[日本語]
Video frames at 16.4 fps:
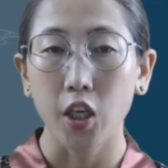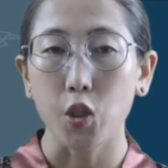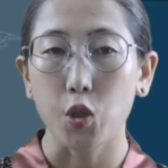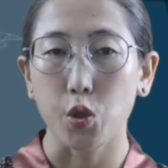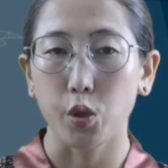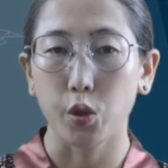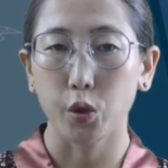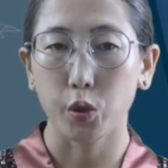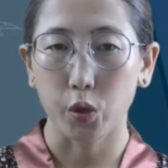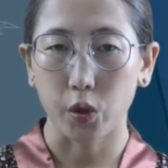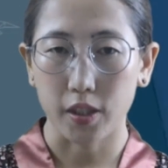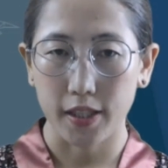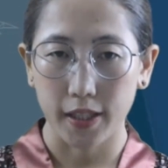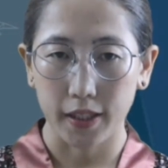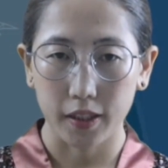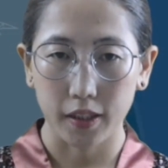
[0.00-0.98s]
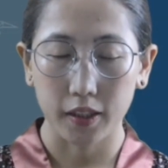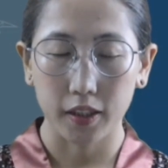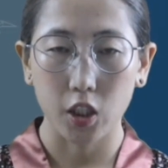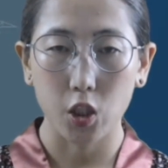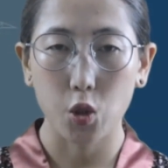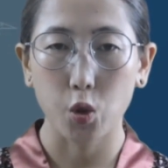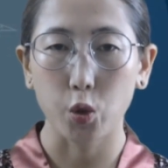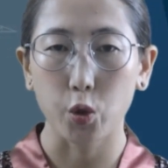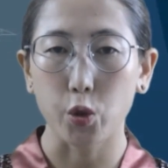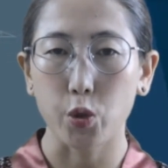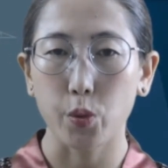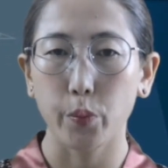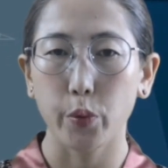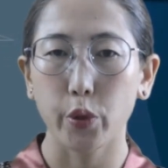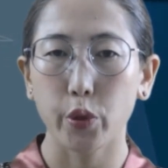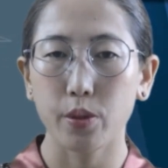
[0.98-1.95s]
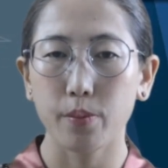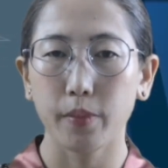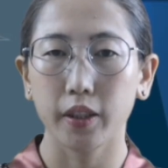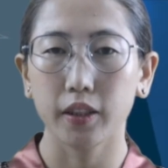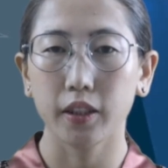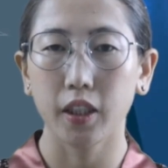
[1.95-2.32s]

情報国際関係省のスポークスマン